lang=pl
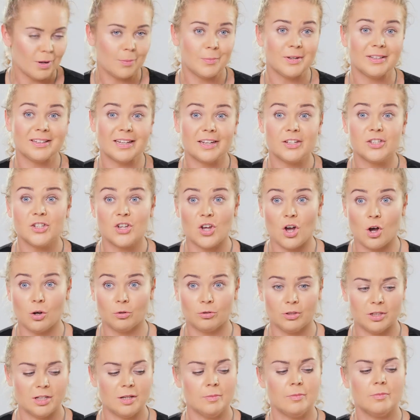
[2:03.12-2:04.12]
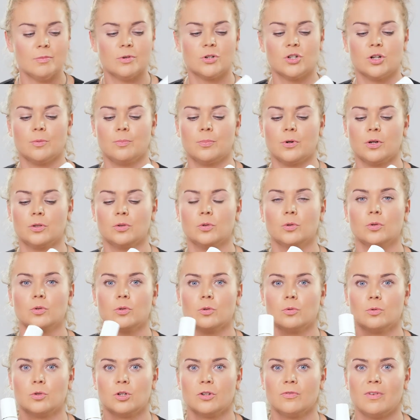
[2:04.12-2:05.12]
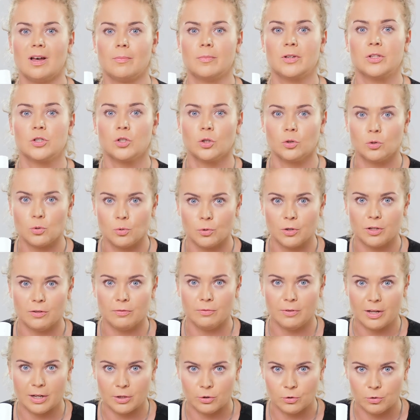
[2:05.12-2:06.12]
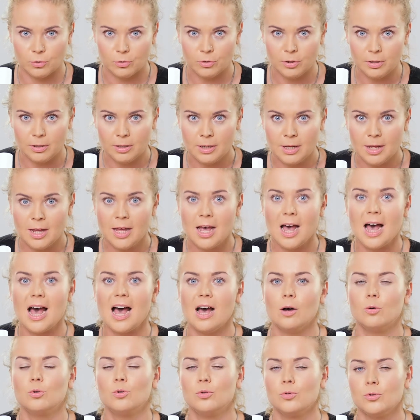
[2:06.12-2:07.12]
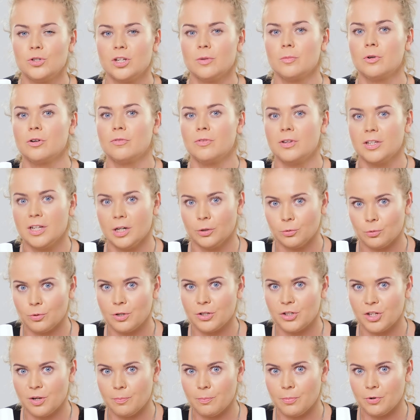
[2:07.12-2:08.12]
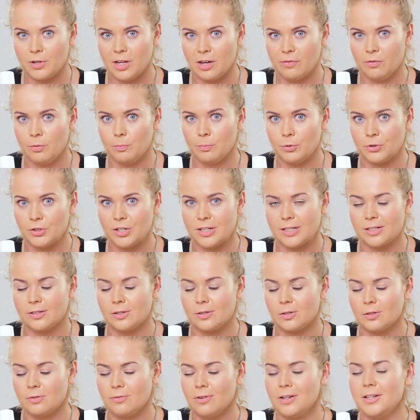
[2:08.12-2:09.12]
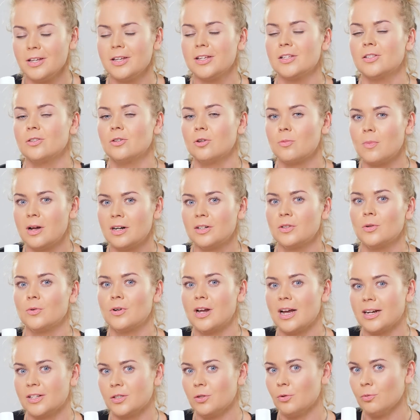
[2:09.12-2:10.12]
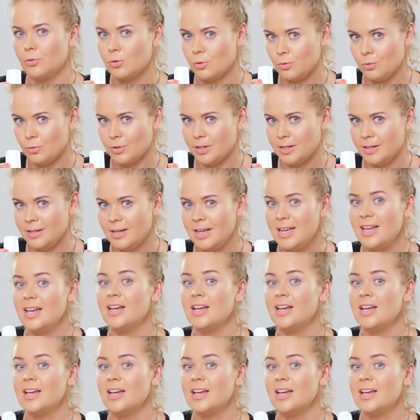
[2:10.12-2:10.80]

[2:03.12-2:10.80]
Pamiętajcie o tym, że produkt używamy co drugi wieczór, a uczucie mrowienia, które się pojawi podczas stosowania, jest normalną reakcją skóry.